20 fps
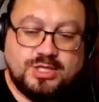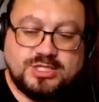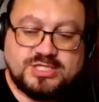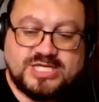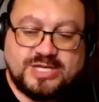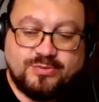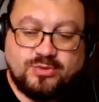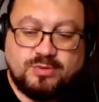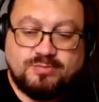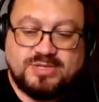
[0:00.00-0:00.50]

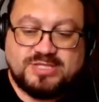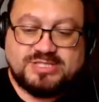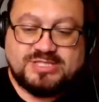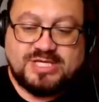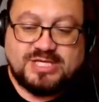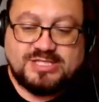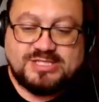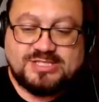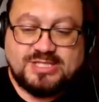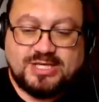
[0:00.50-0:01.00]
siamo
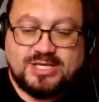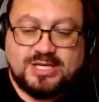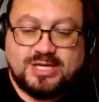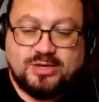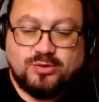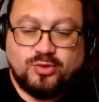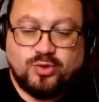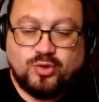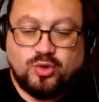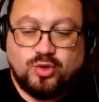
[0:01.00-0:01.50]
abbastanza
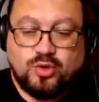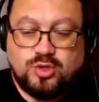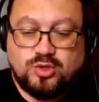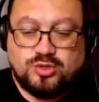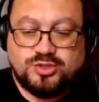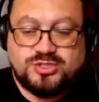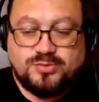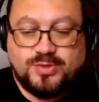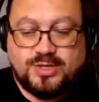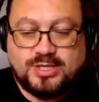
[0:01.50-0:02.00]

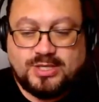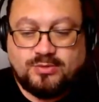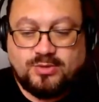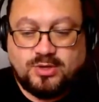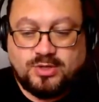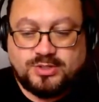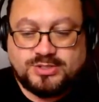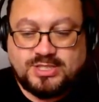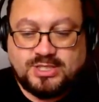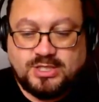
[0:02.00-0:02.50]
orgogliosi, perché è una
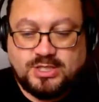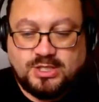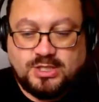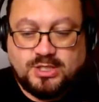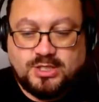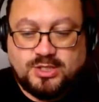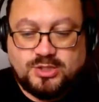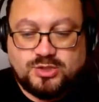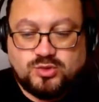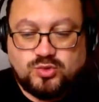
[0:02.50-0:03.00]
cosa
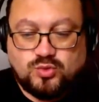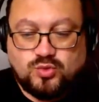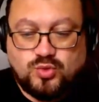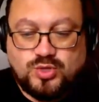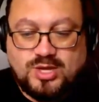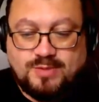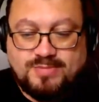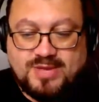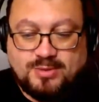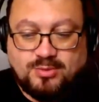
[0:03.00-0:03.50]
su cui
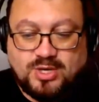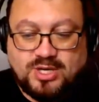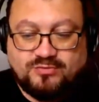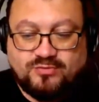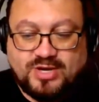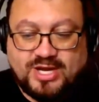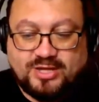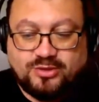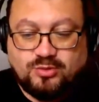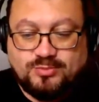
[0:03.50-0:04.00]
abbiamo
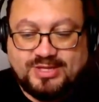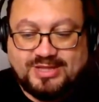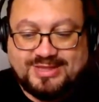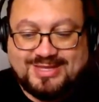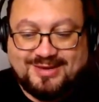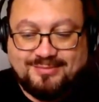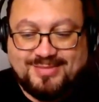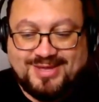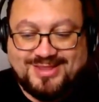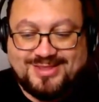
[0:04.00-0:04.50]
lavorato
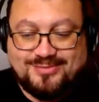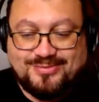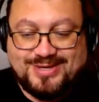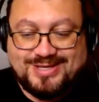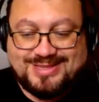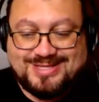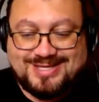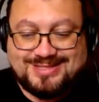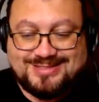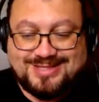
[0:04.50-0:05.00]
mentalmente per
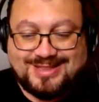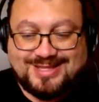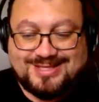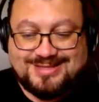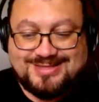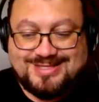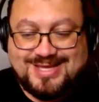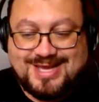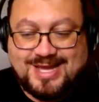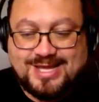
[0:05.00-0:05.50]
tanti
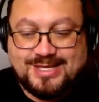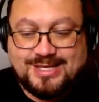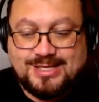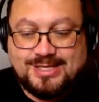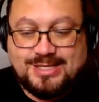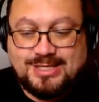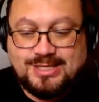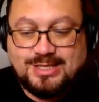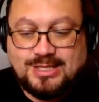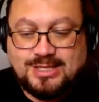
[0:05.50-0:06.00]
tanti
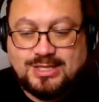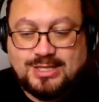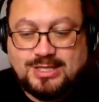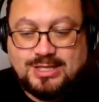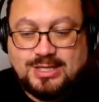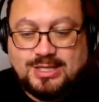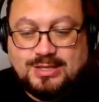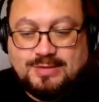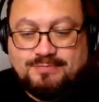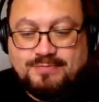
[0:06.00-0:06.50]
anni,
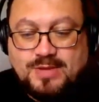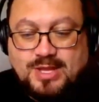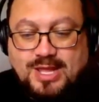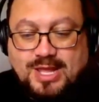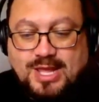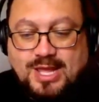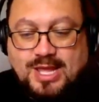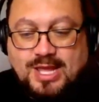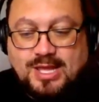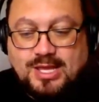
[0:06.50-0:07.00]

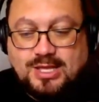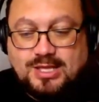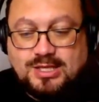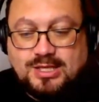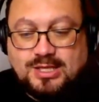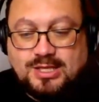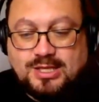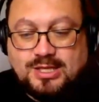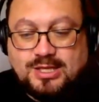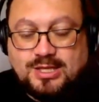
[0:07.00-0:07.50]
è
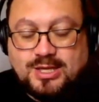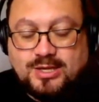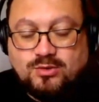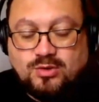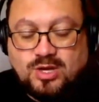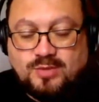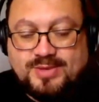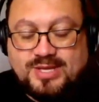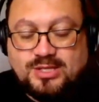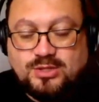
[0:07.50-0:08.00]
il
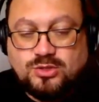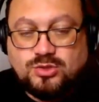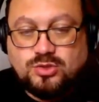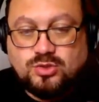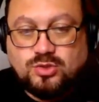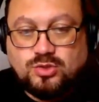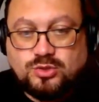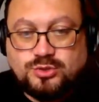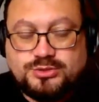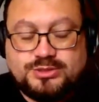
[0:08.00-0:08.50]

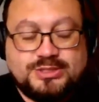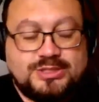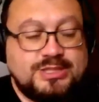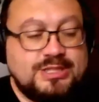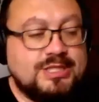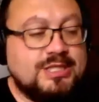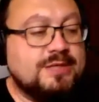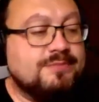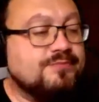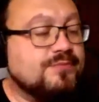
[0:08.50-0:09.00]
regolamento
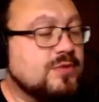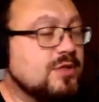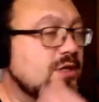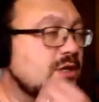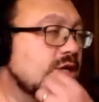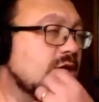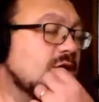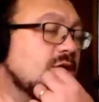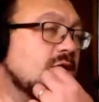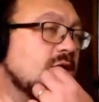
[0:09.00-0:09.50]
di
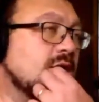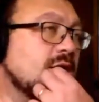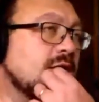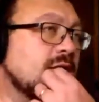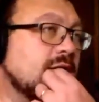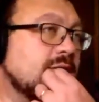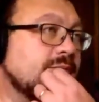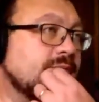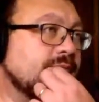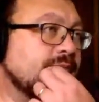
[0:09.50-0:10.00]

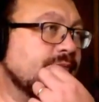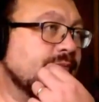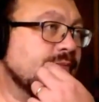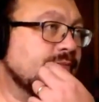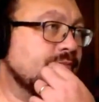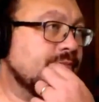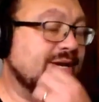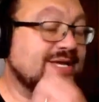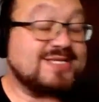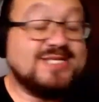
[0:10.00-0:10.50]
ehm,
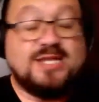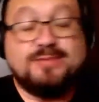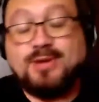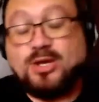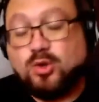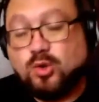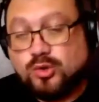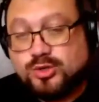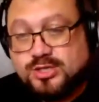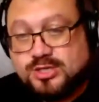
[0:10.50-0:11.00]
Paese dei
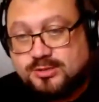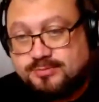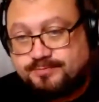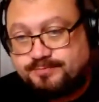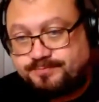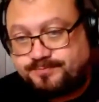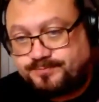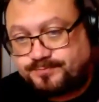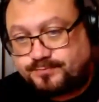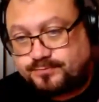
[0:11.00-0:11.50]
Balocchi.
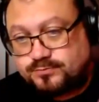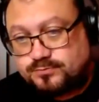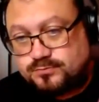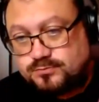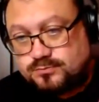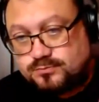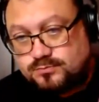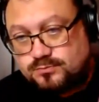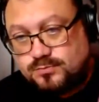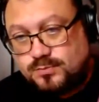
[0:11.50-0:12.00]

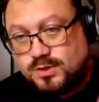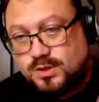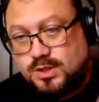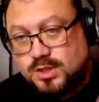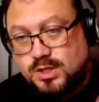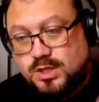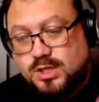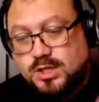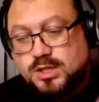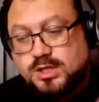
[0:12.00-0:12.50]
Mm-hmm.
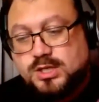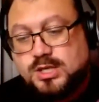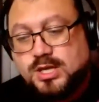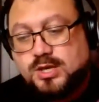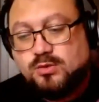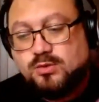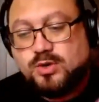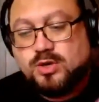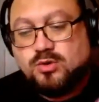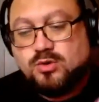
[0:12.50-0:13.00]
Che è
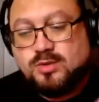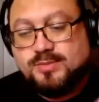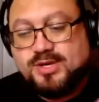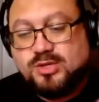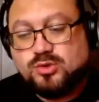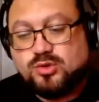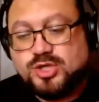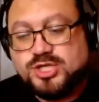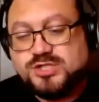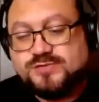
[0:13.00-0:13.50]
un
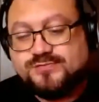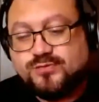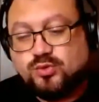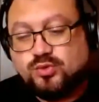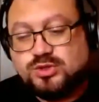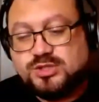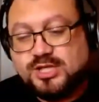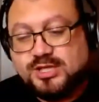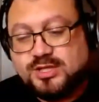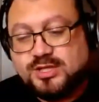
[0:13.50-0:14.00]
regolamento che
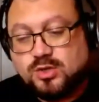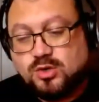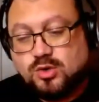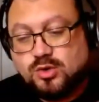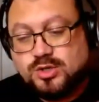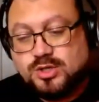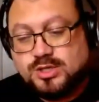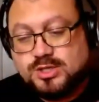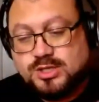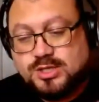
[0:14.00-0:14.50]
sfrutta i
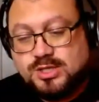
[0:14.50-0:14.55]
tarocchi,